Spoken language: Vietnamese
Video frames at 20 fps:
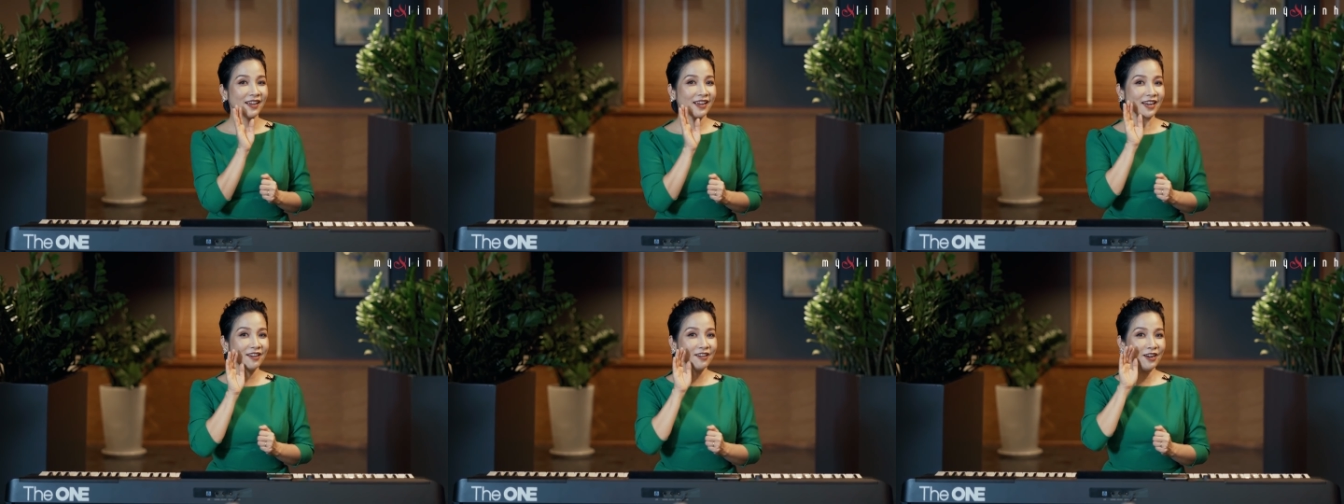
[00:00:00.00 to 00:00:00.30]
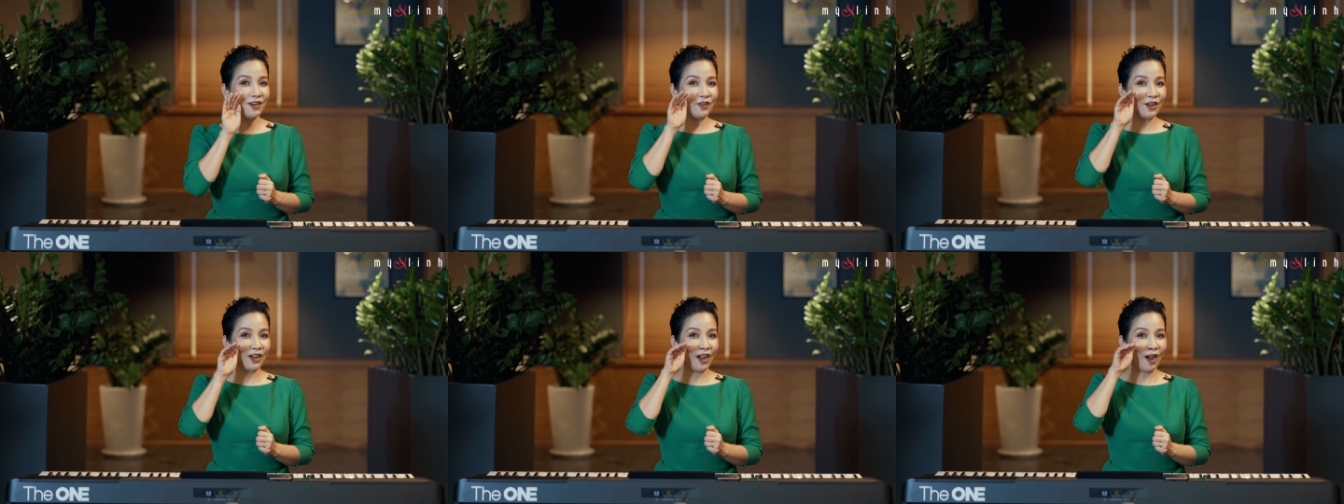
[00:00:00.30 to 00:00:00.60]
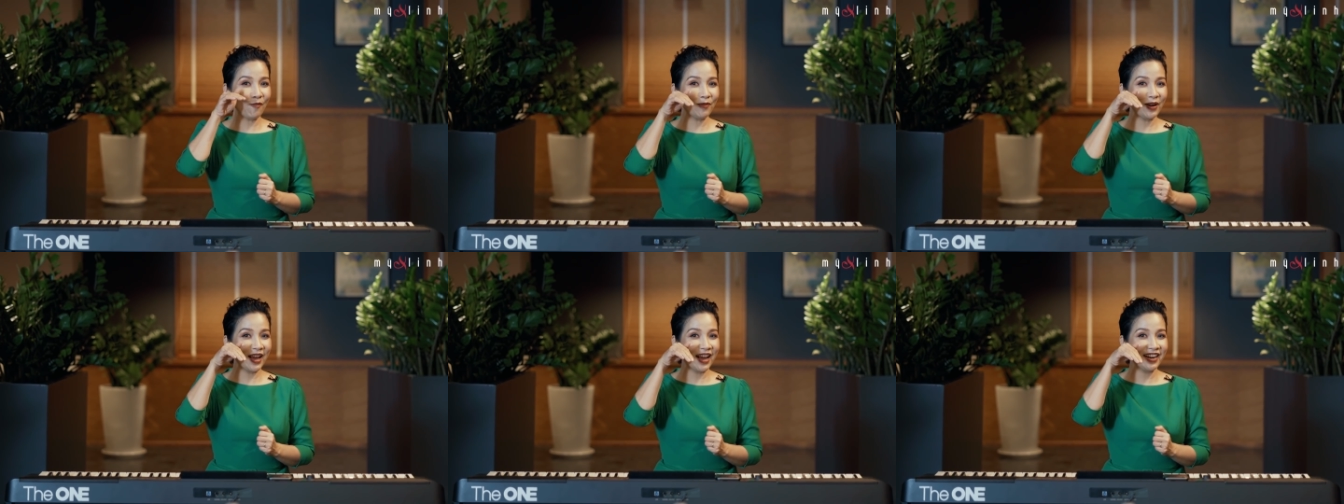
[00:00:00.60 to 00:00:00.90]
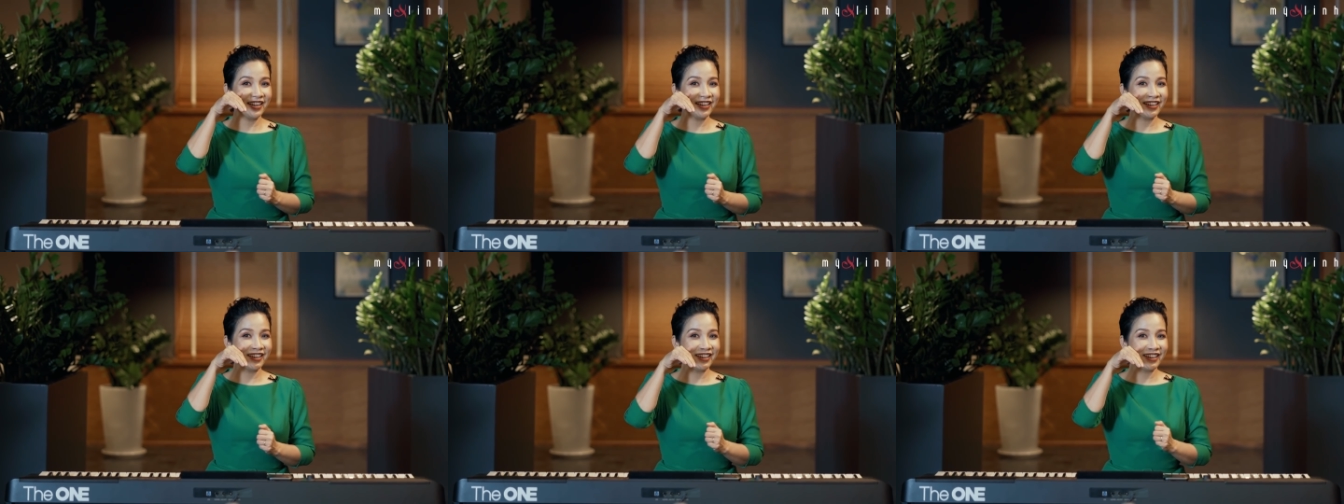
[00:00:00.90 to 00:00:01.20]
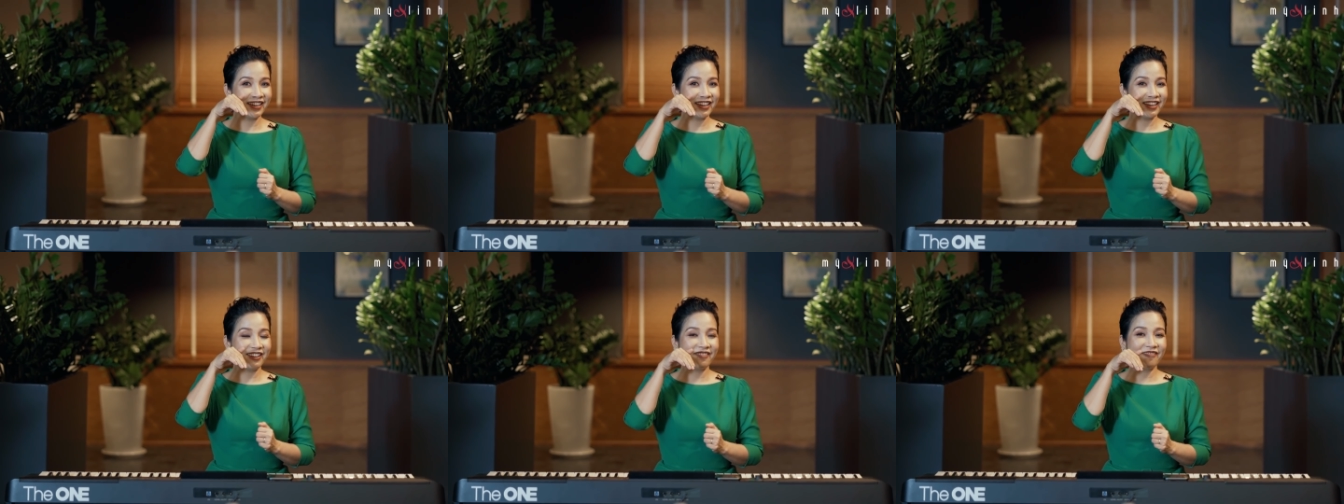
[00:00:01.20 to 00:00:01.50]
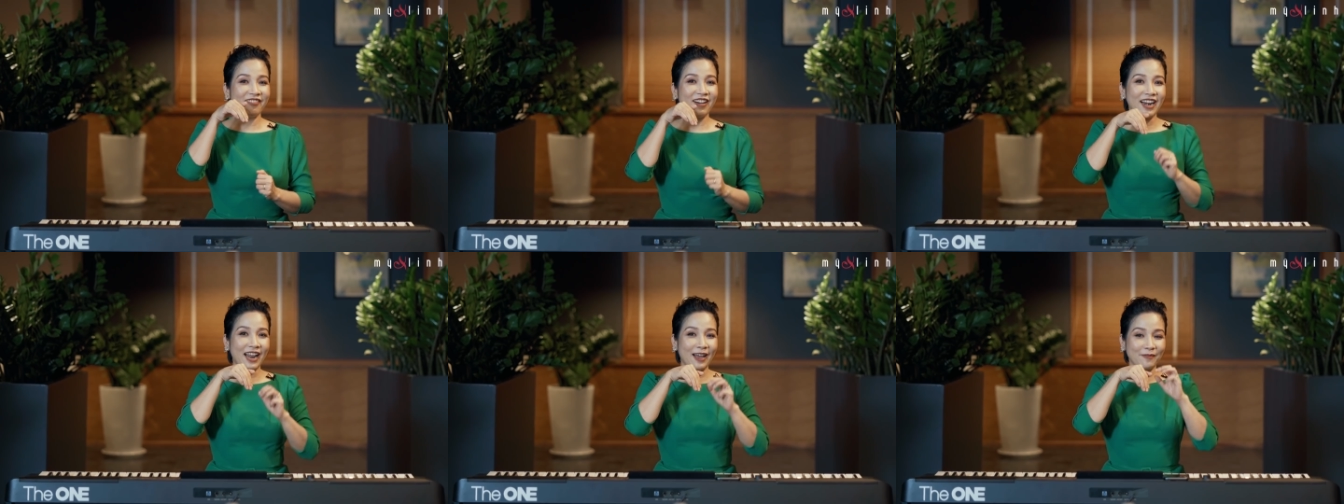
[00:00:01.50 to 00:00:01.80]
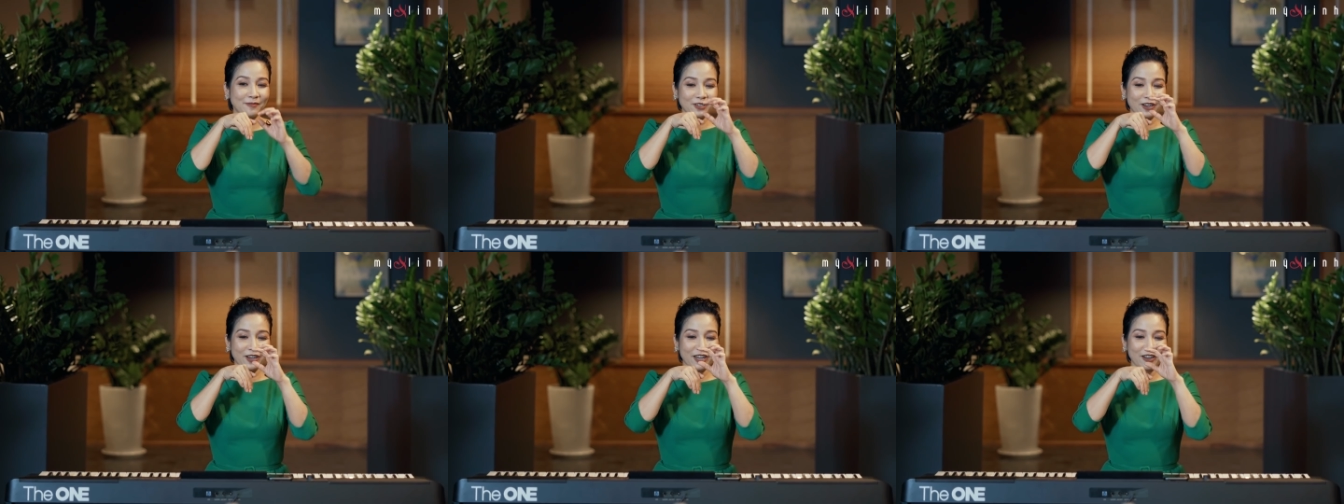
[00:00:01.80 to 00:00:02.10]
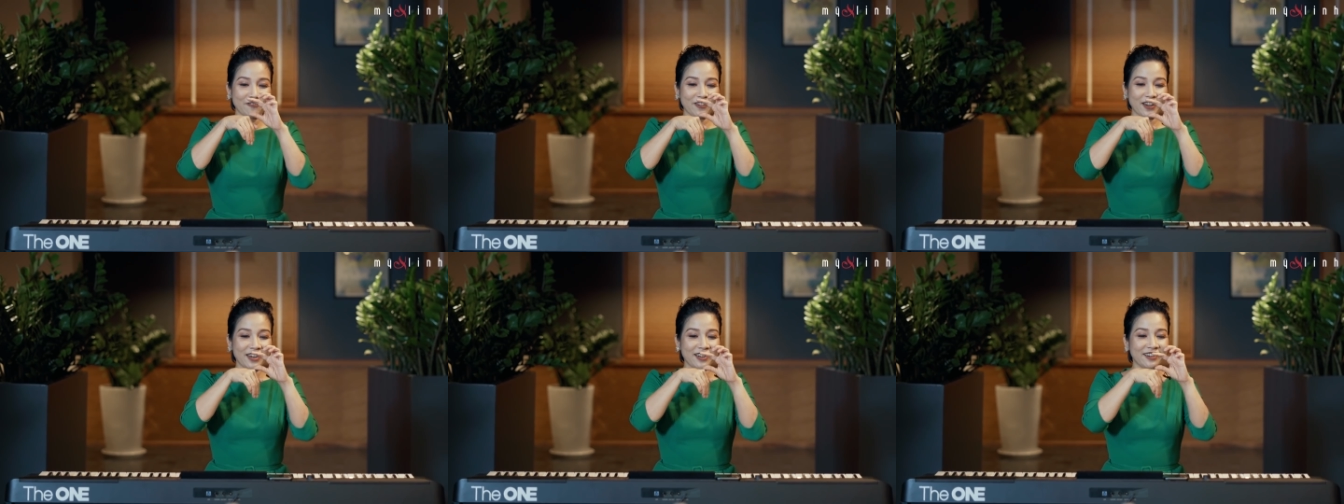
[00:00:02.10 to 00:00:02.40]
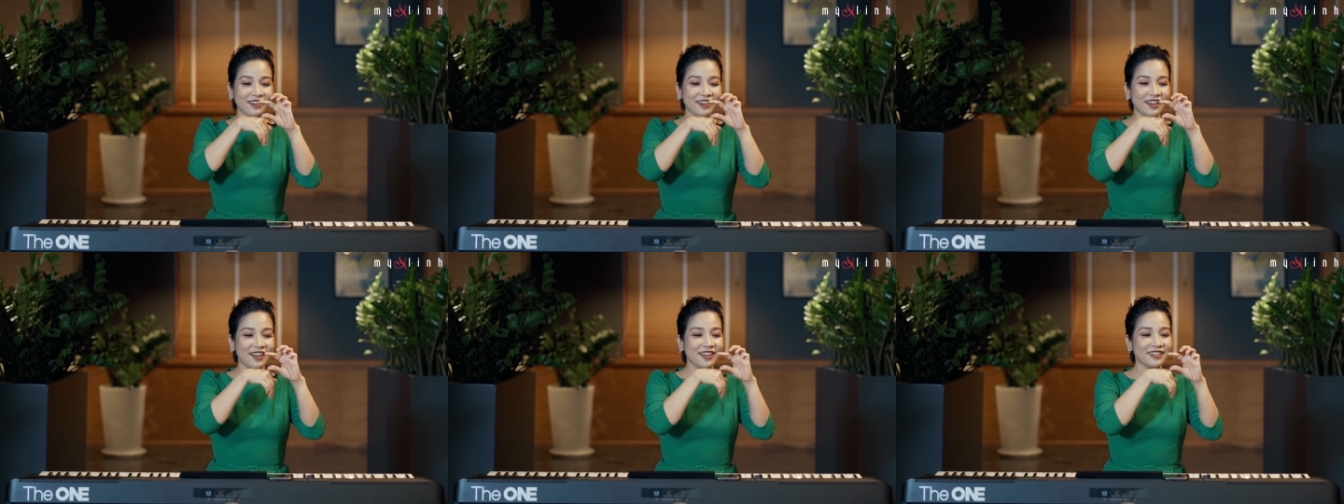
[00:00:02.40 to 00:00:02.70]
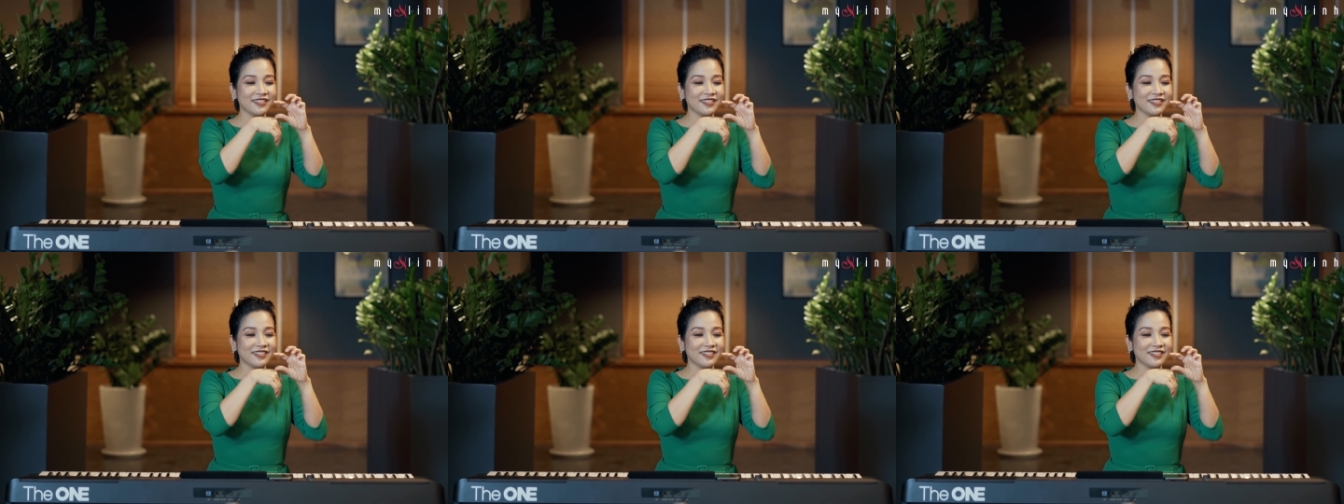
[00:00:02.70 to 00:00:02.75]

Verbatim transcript: cái lưỡi nó cong lên và làm cho cái phần